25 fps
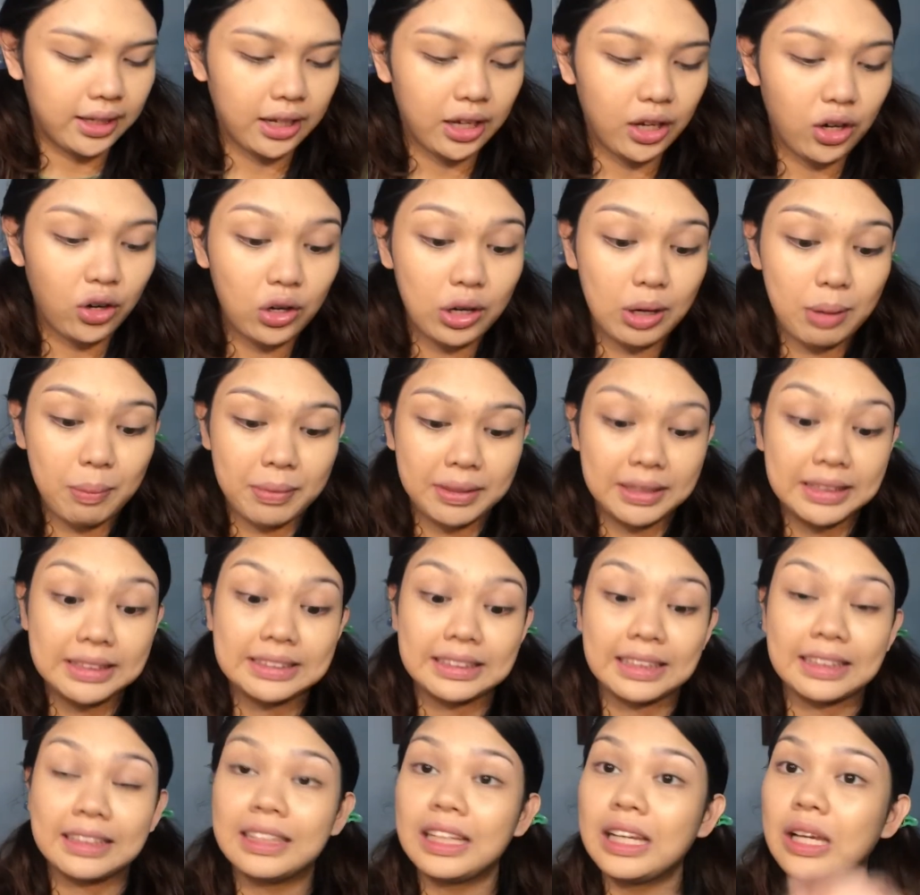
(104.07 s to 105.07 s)
Hindi ko
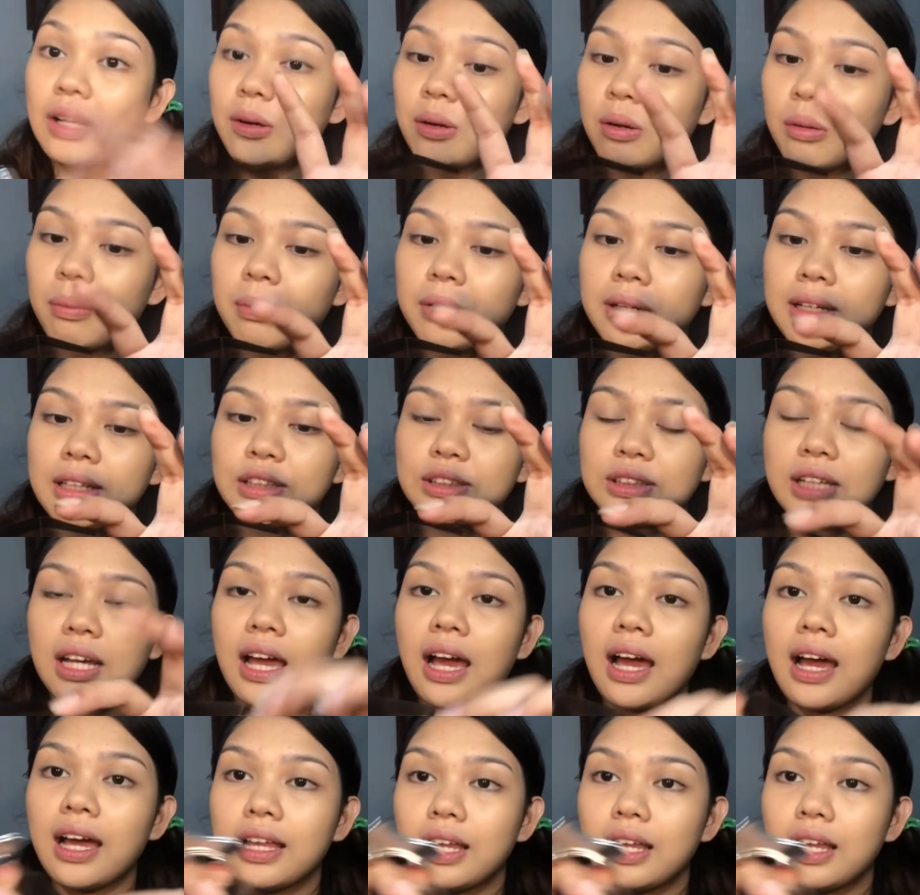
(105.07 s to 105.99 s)
napansin. Dalawa pala siya.